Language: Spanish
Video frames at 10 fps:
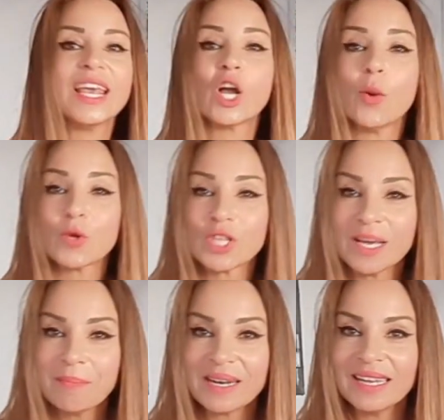Y como
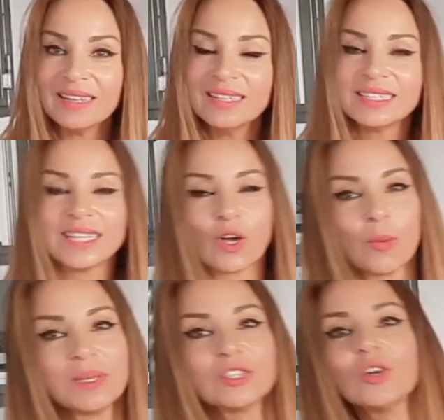siempre, te
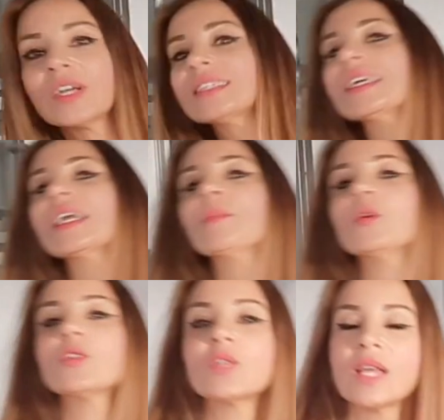comento que
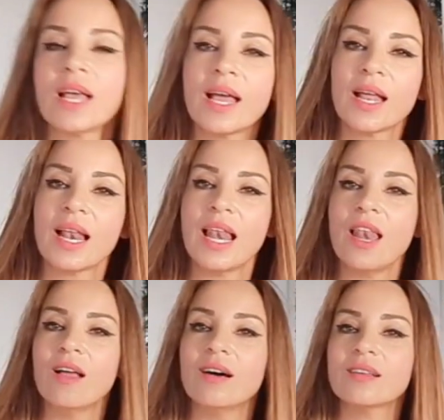tenemos
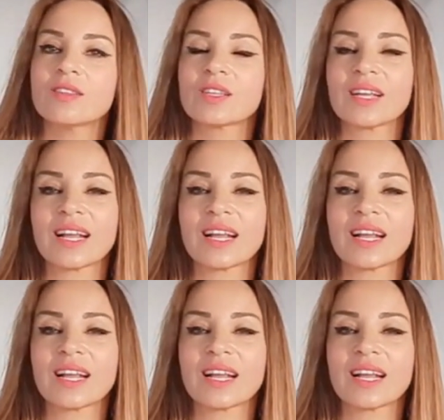los